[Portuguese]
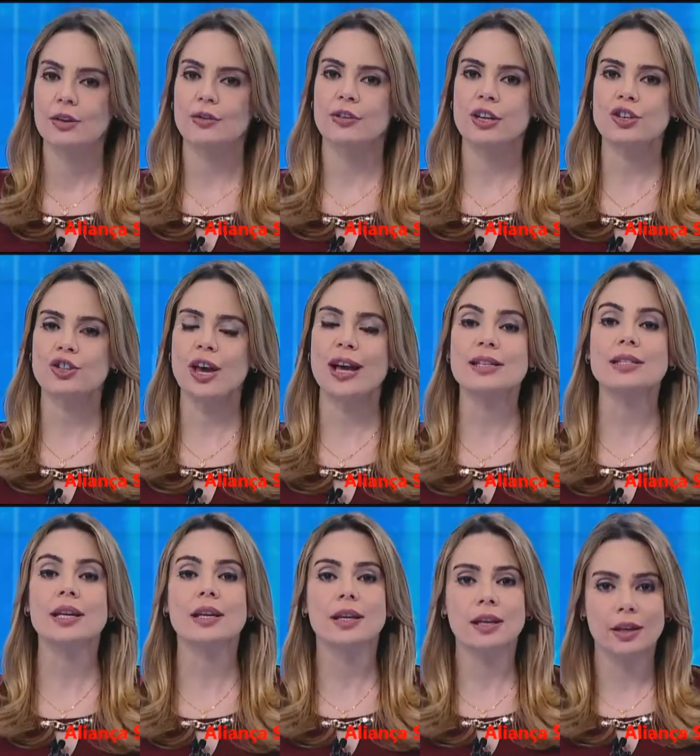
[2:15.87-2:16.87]
Veja a
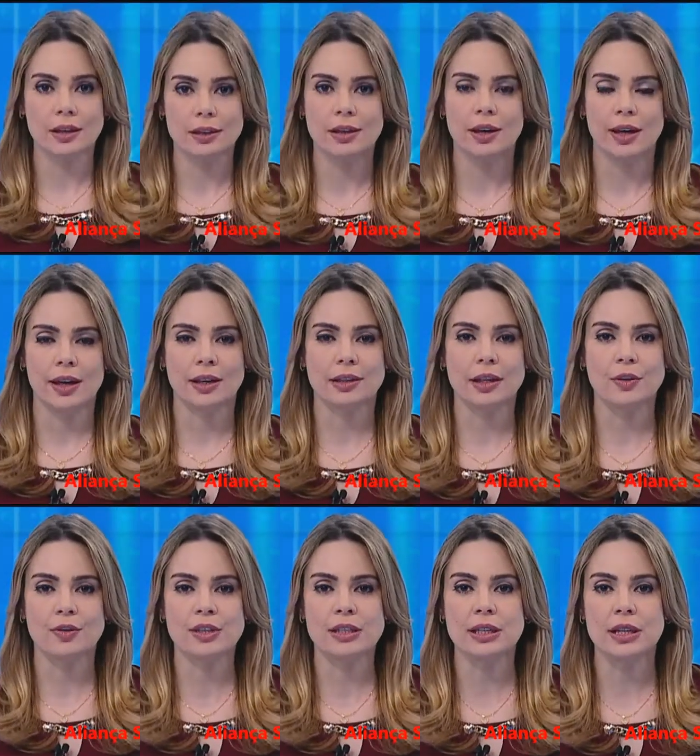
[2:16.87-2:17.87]
seguir. Em
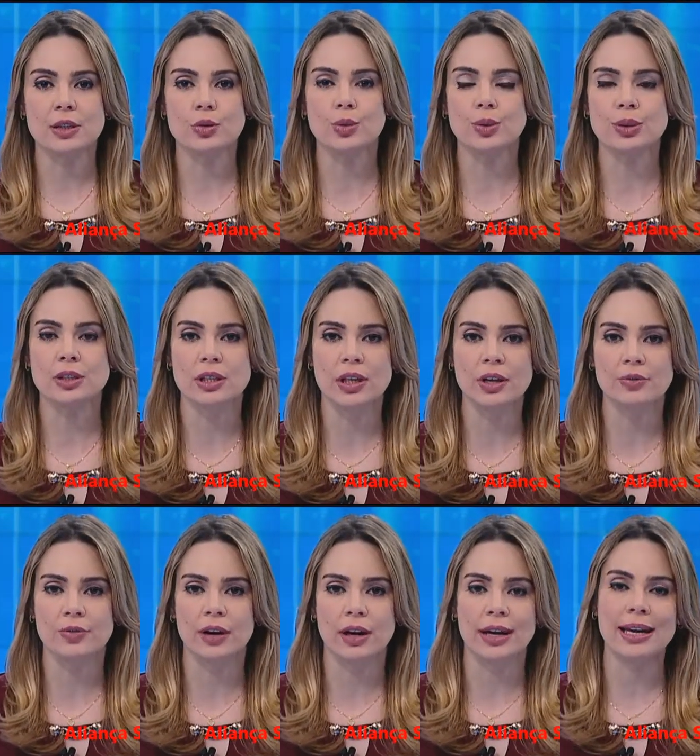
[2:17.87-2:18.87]
entrevista
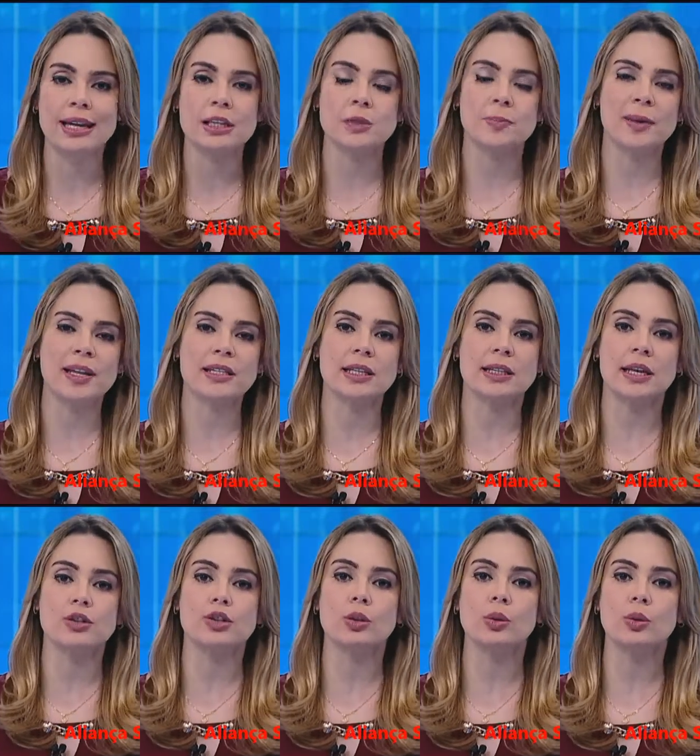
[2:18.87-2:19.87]
exclusiva,
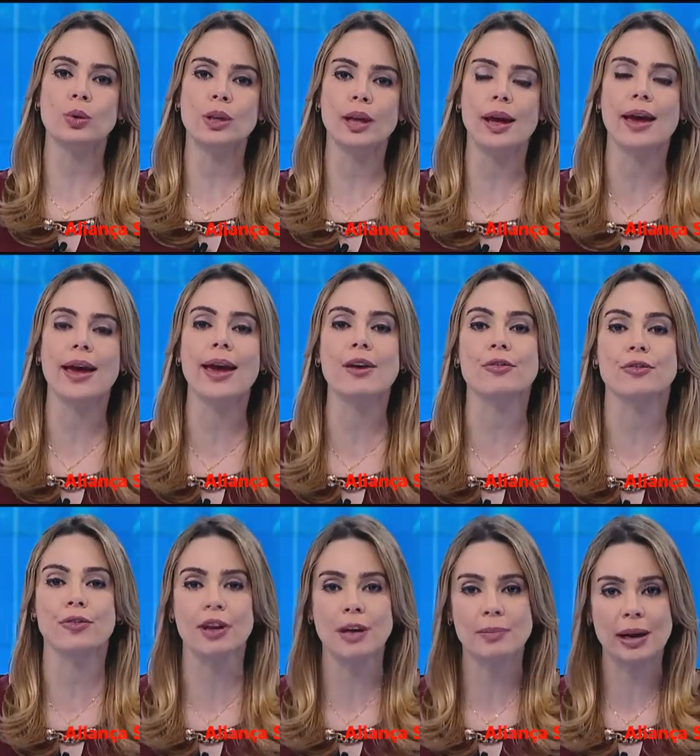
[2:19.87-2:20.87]
ex-presidente Lula
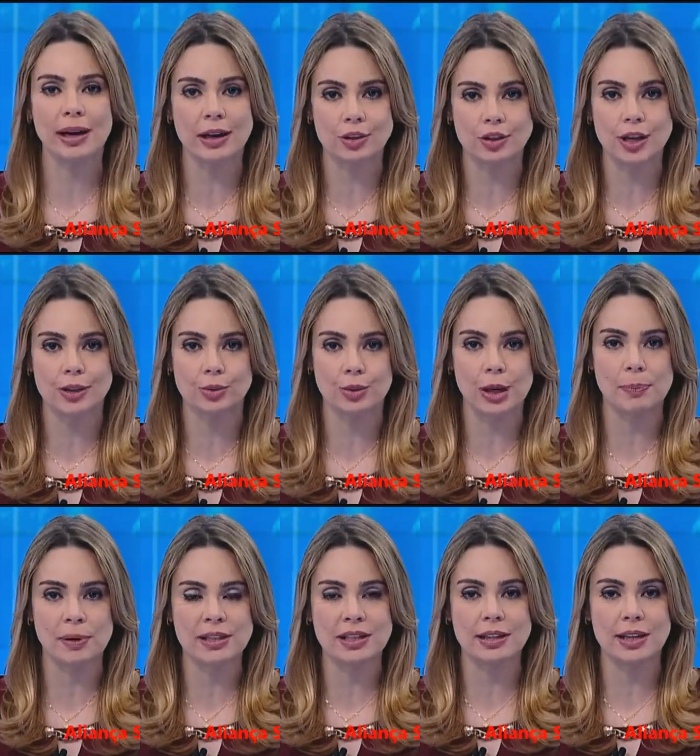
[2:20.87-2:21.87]
reafirma a candidatura à
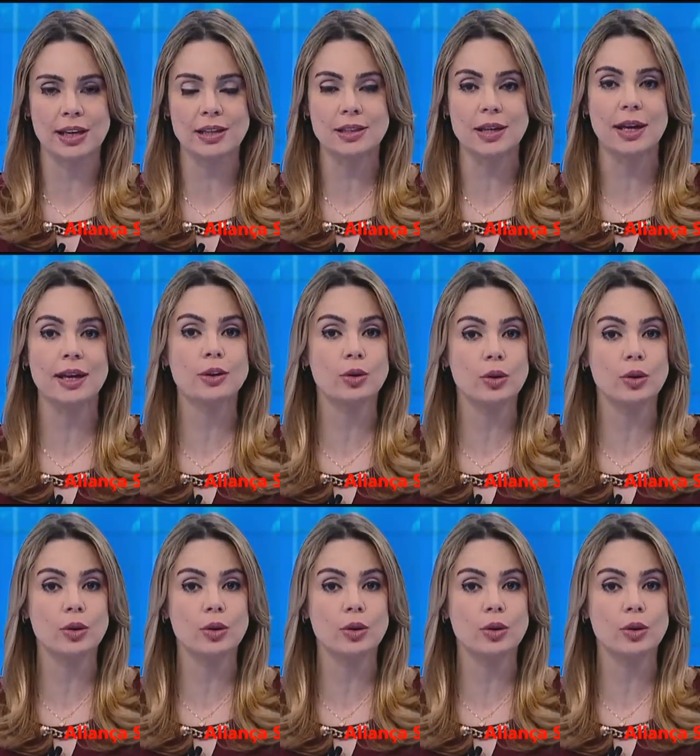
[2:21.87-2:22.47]
presidência em